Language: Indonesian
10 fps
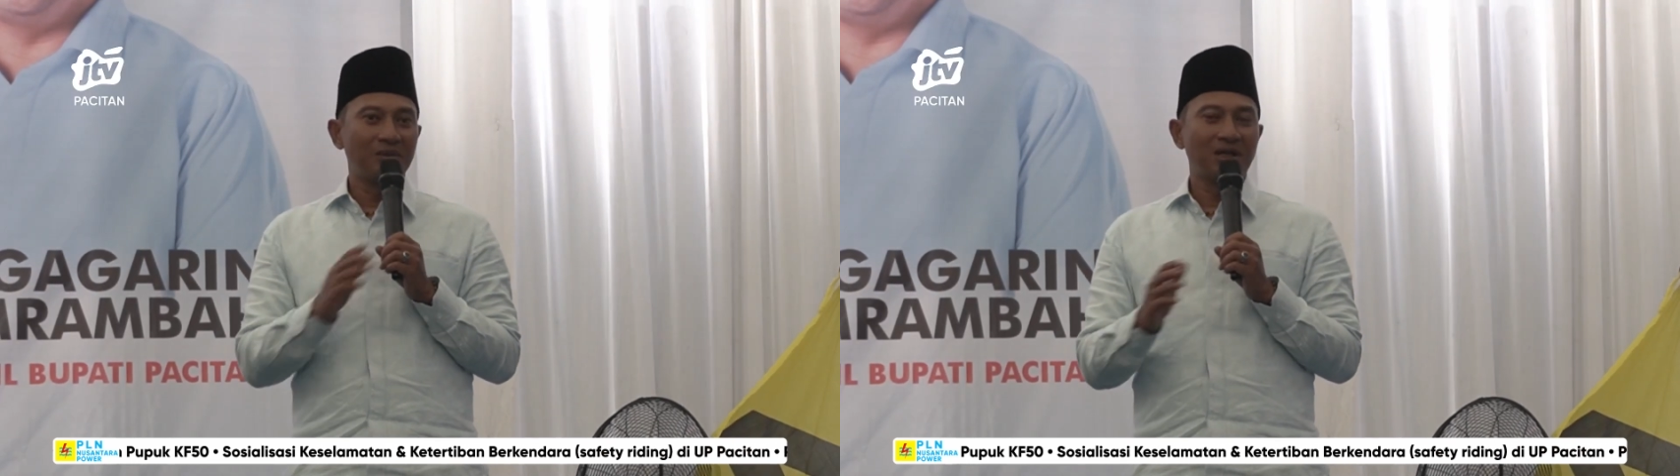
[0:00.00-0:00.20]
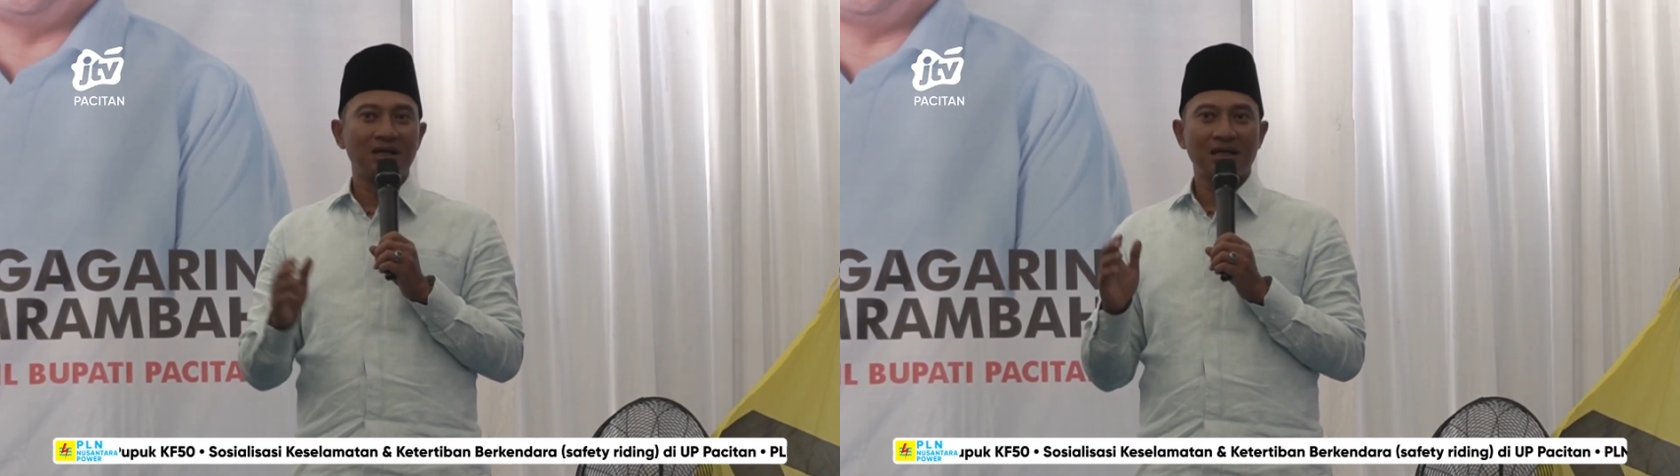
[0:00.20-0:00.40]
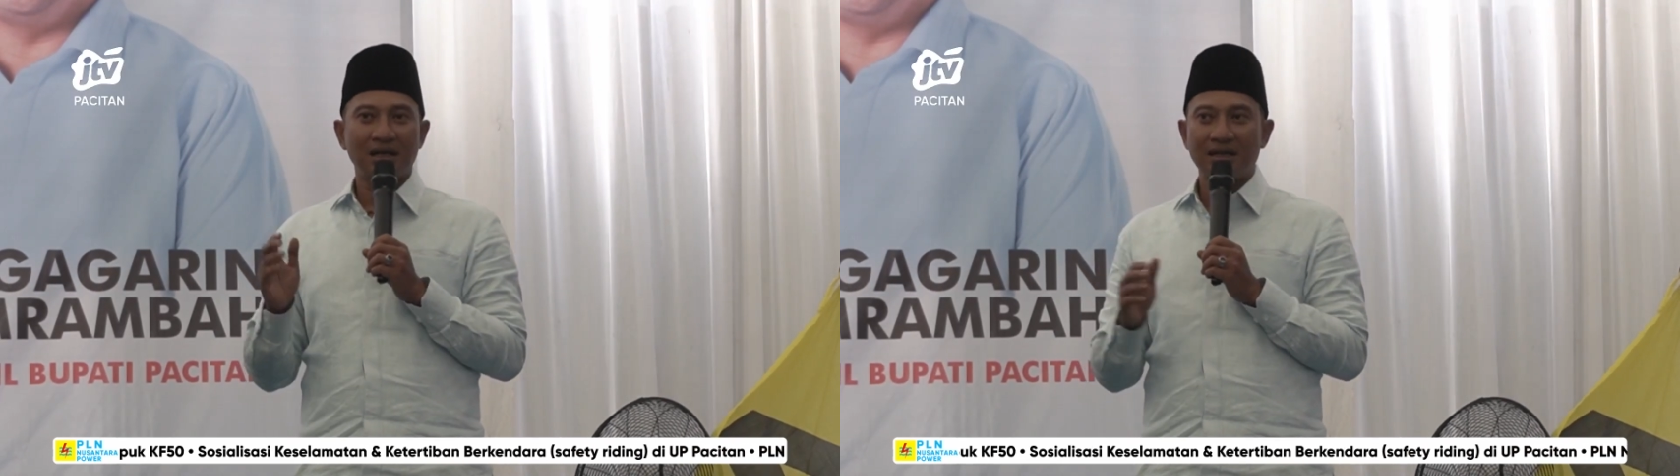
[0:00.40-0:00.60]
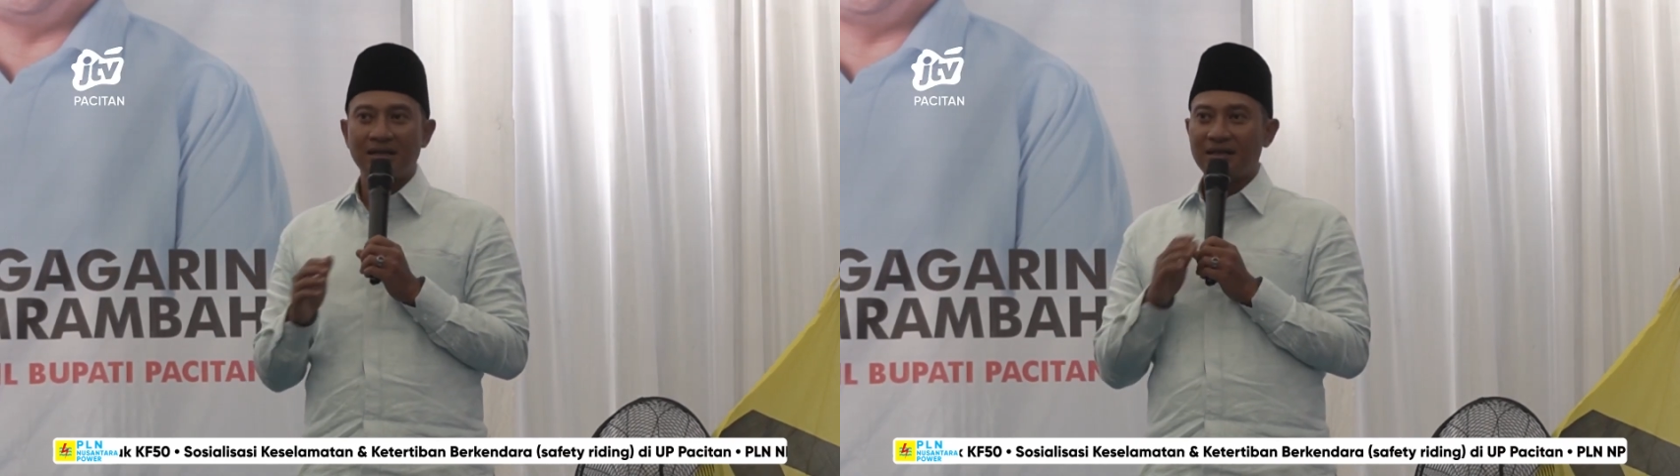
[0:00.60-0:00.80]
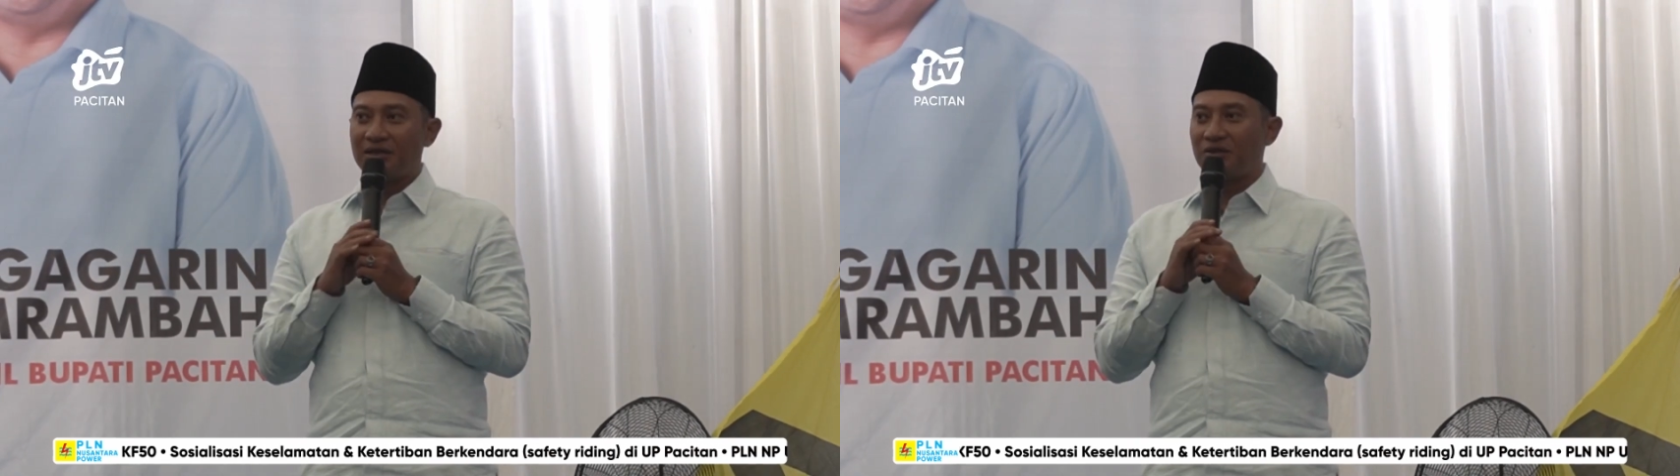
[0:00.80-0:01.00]
Pak
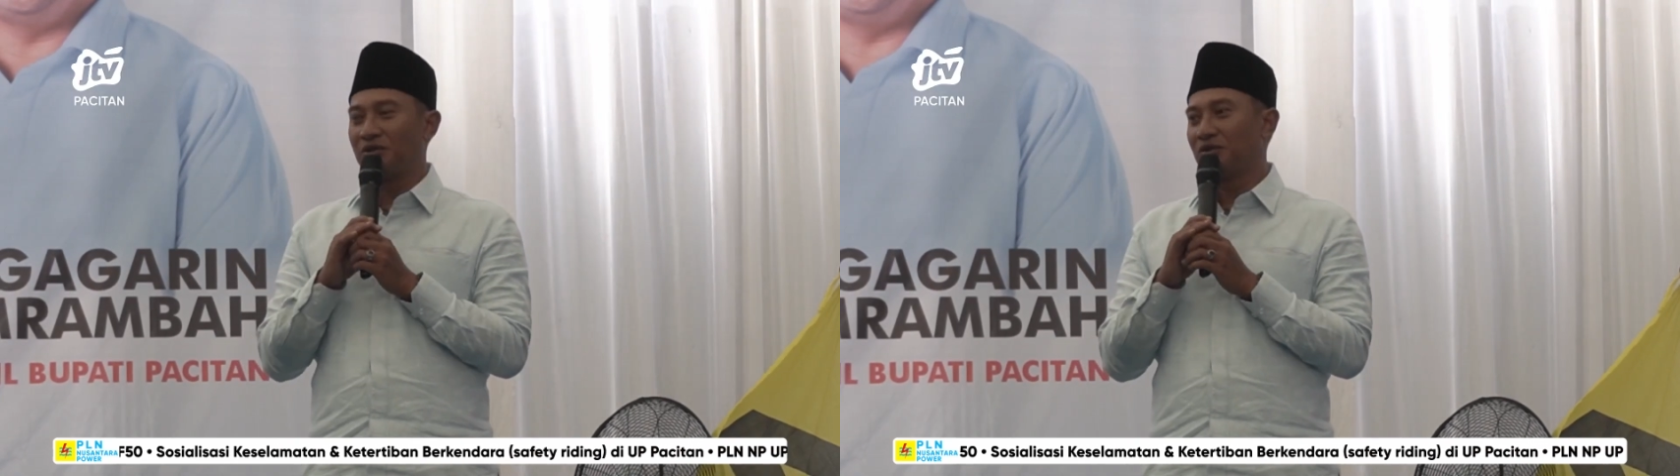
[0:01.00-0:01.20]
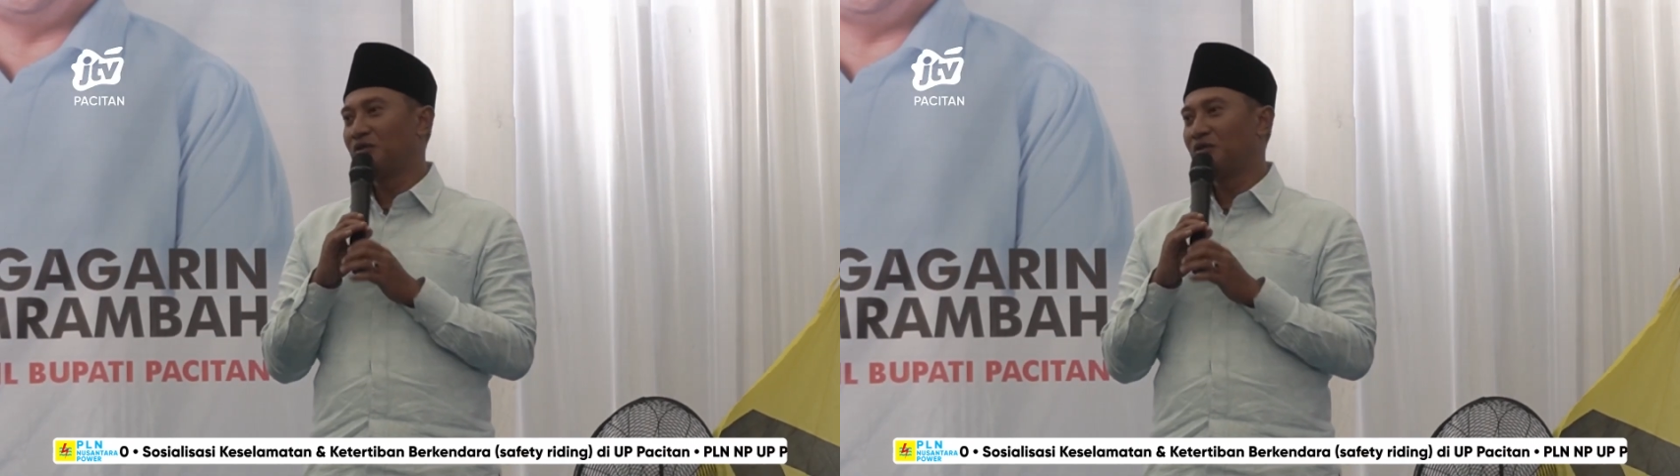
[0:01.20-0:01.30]
Kakari untuk